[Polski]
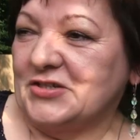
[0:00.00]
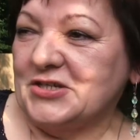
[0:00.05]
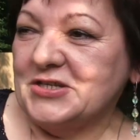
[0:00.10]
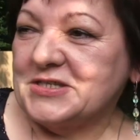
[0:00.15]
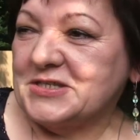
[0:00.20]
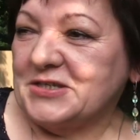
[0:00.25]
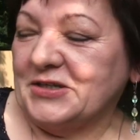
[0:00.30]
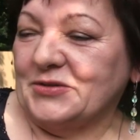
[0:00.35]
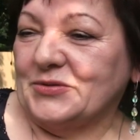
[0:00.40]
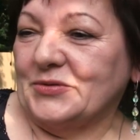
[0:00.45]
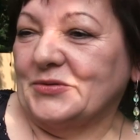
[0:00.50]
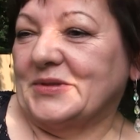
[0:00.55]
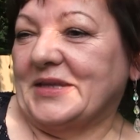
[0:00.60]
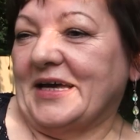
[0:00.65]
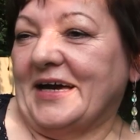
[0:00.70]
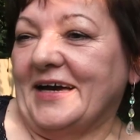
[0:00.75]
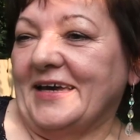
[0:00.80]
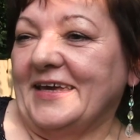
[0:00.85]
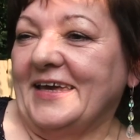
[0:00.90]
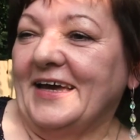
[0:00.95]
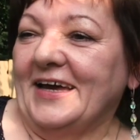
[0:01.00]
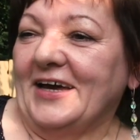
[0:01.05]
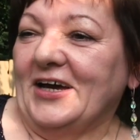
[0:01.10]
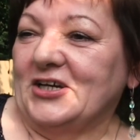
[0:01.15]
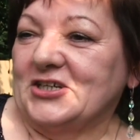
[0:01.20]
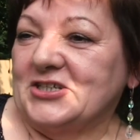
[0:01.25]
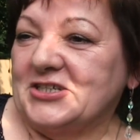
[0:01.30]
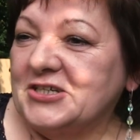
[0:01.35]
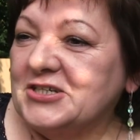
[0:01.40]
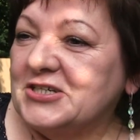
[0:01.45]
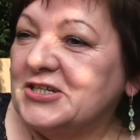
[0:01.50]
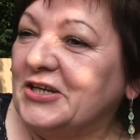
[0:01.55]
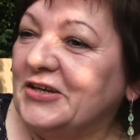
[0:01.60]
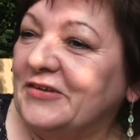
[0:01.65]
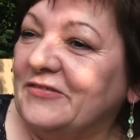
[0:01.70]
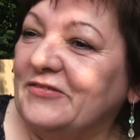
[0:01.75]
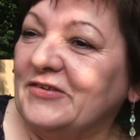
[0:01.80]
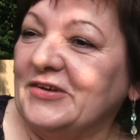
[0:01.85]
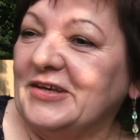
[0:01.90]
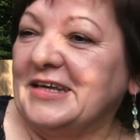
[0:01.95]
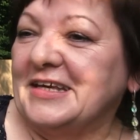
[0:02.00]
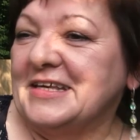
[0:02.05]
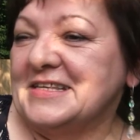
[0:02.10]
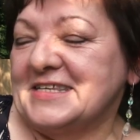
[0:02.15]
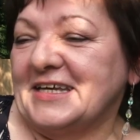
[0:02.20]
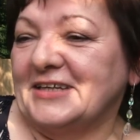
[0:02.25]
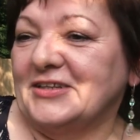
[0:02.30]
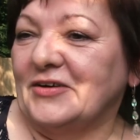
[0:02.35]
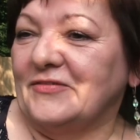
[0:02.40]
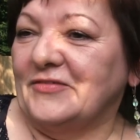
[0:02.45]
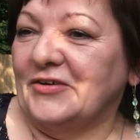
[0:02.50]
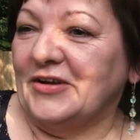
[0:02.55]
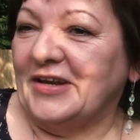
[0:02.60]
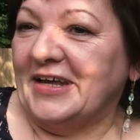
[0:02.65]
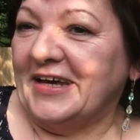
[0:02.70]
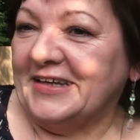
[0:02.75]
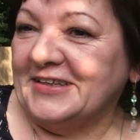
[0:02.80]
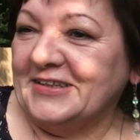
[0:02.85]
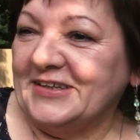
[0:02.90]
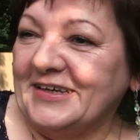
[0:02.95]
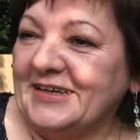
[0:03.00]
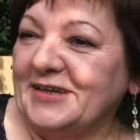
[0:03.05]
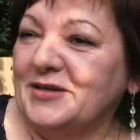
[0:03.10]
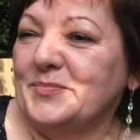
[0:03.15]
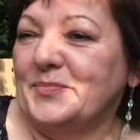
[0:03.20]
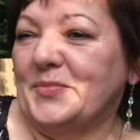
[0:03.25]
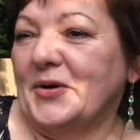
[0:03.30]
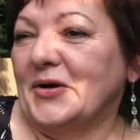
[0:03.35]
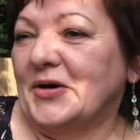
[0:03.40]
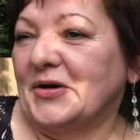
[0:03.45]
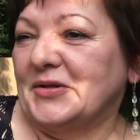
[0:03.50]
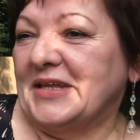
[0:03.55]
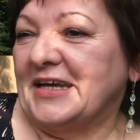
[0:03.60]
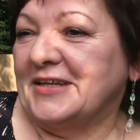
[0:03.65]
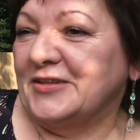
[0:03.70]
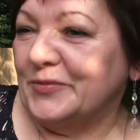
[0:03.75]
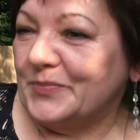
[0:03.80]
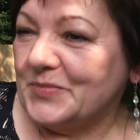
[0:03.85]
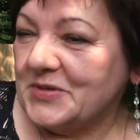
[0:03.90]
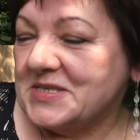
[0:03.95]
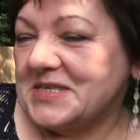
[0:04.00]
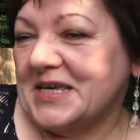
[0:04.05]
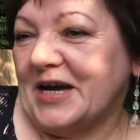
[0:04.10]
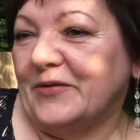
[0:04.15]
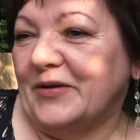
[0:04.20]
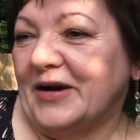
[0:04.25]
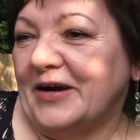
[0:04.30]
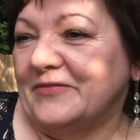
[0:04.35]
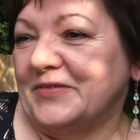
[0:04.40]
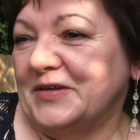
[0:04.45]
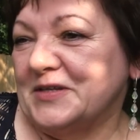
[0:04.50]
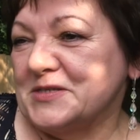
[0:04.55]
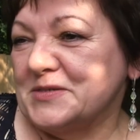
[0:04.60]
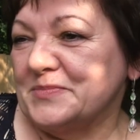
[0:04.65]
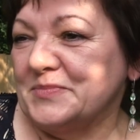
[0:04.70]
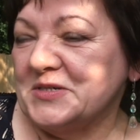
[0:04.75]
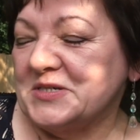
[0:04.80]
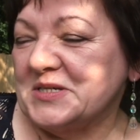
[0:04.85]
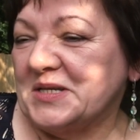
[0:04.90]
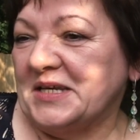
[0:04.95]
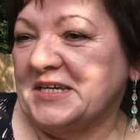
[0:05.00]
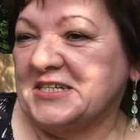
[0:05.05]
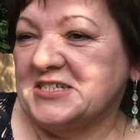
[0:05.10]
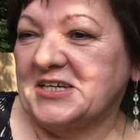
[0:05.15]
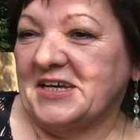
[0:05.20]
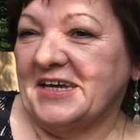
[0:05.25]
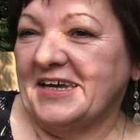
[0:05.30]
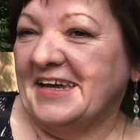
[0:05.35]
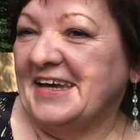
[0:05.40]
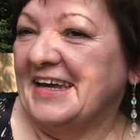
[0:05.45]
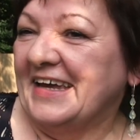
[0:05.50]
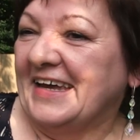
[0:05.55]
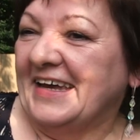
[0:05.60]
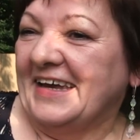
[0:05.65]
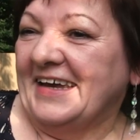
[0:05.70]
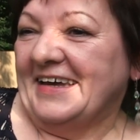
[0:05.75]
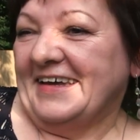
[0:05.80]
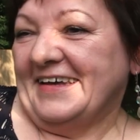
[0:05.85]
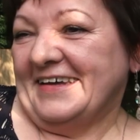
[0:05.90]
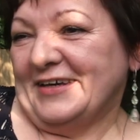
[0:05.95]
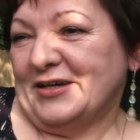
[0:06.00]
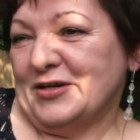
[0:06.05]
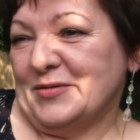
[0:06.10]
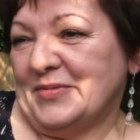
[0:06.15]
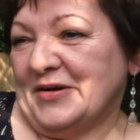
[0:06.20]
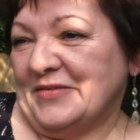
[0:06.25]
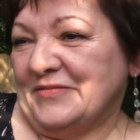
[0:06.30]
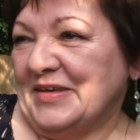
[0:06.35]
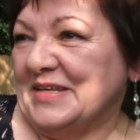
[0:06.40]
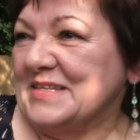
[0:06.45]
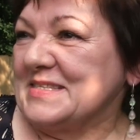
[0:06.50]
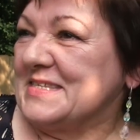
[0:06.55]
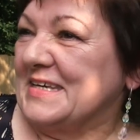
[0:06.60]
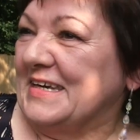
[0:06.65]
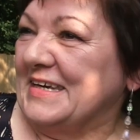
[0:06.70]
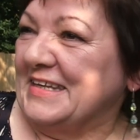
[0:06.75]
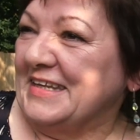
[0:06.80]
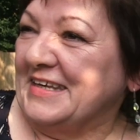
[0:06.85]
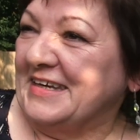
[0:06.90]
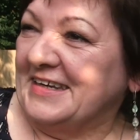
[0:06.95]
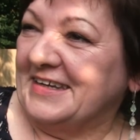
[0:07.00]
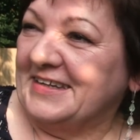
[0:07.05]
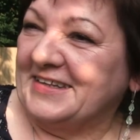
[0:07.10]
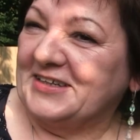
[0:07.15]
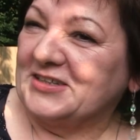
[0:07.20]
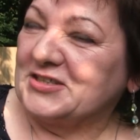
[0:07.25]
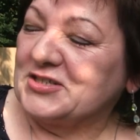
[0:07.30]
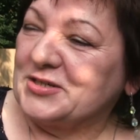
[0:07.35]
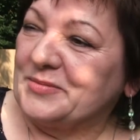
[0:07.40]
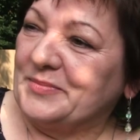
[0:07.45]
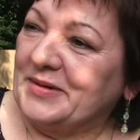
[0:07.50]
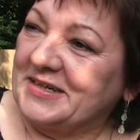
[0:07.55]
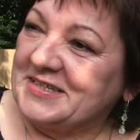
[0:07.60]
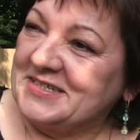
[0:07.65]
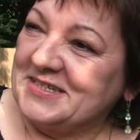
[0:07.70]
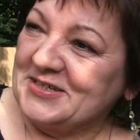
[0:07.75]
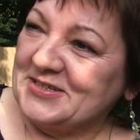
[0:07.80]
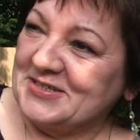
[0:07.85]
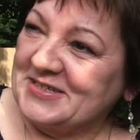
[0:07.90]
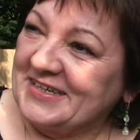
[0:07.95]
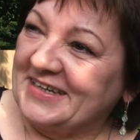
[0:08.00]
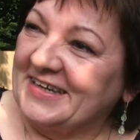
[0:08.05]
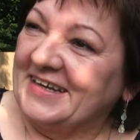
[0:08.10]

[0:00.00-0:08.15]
wszyscy tutaj szczęśliwi, zadowoleni, pogoda dopisała, więc myślę, że chyba więcej nie, nie trzeba chcieć.